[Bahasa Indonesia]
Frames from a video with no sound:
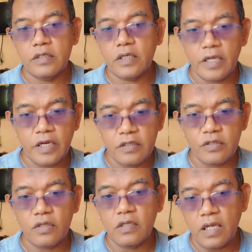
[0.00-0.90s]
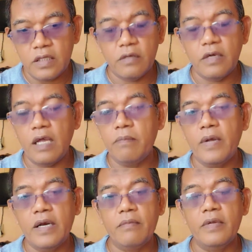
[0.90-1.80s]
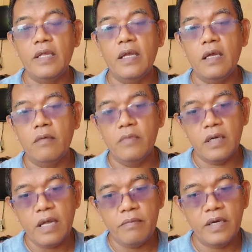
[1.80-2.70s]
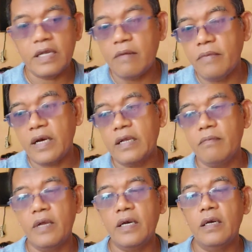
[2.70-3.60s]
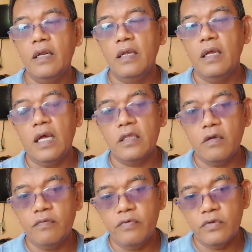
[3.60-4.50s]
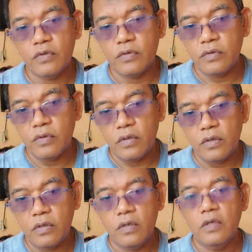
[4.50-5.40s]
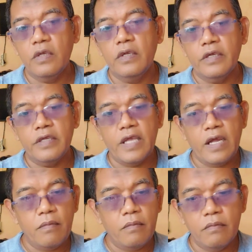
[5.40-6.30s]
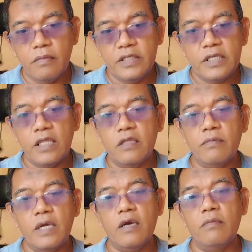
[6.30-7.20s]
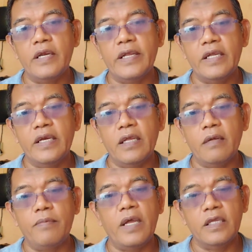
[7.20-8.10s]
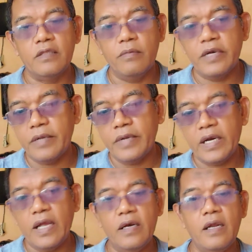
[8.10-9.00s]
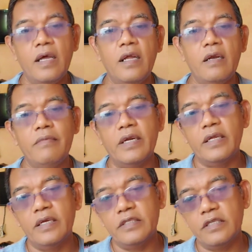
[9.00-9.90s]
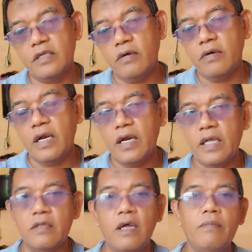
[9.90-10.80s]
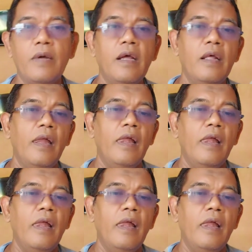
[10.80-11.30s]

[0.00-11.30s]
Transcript: eh, screenshot atau apa namanya mengambil gambar-gambar atau foto yang mencantumkan nomor rekening baik itu nomor rekening Anda, nomor rekening seseorang atau apa.